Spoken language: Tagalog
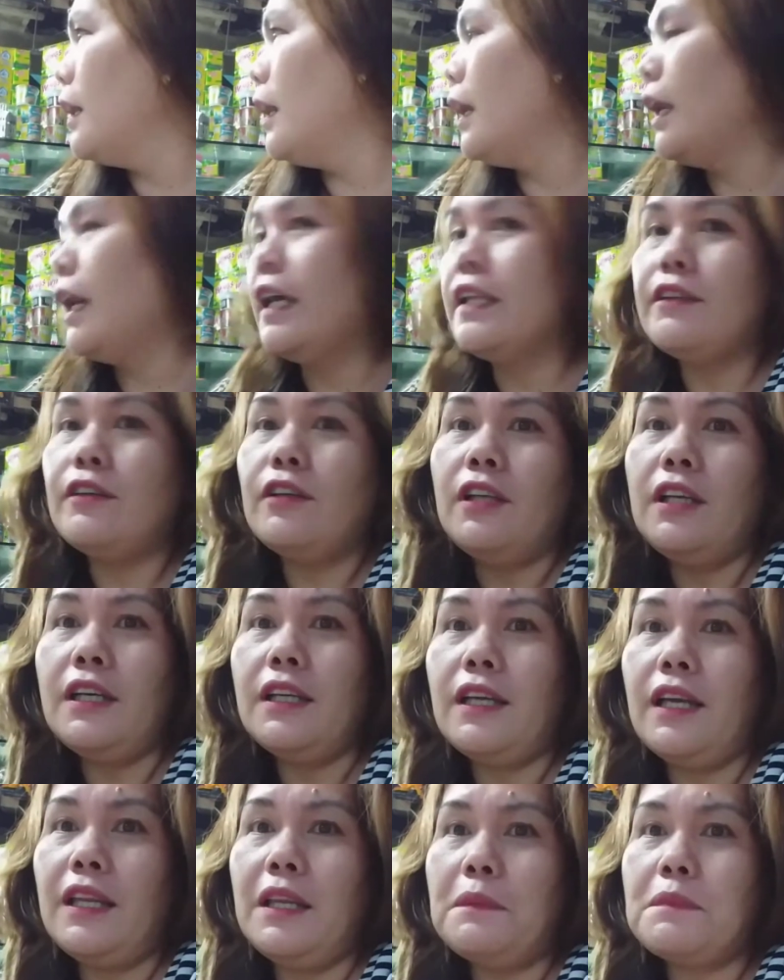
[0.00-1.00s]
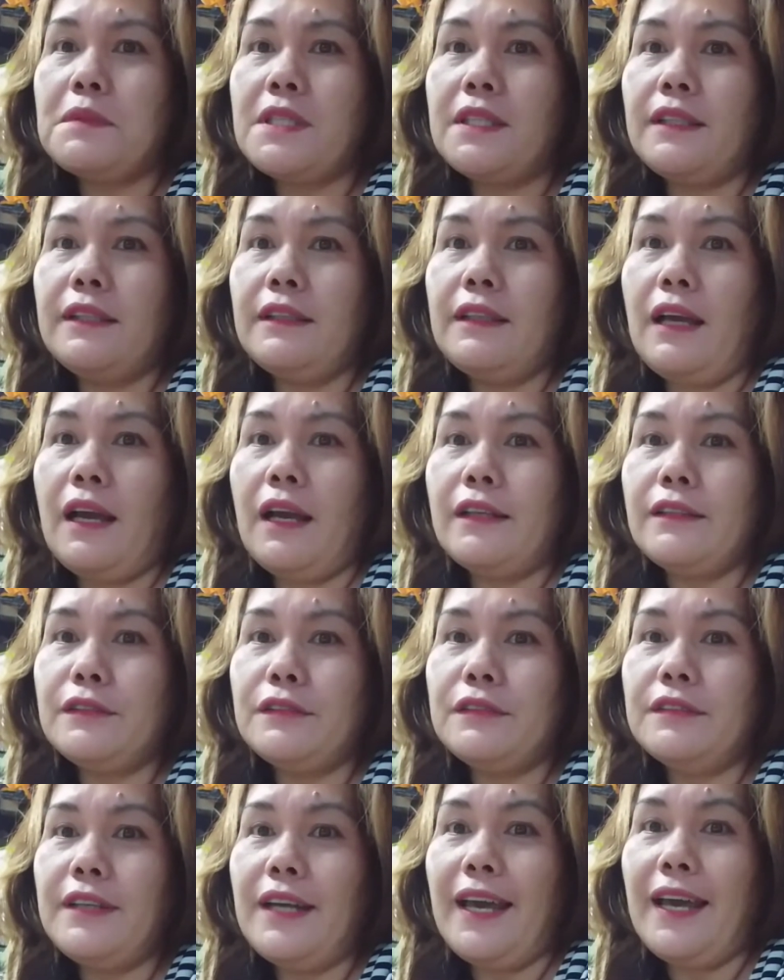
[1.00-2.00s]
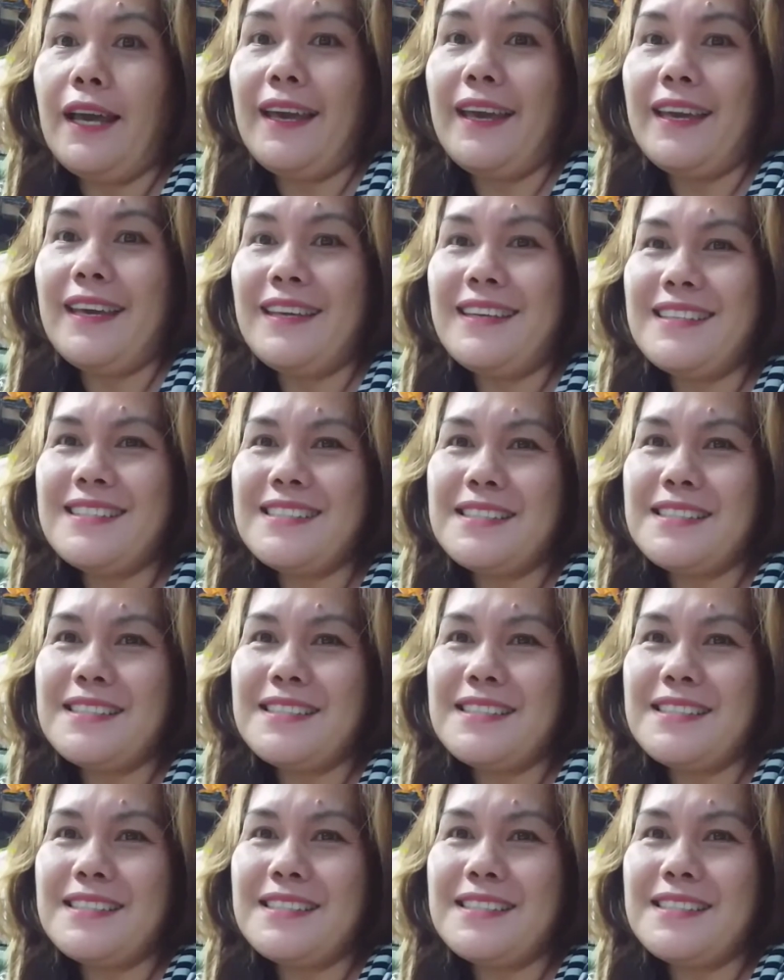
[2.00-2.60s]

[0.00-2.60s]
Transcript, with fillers: Ito lang ang ganap sa tindahan ko guys.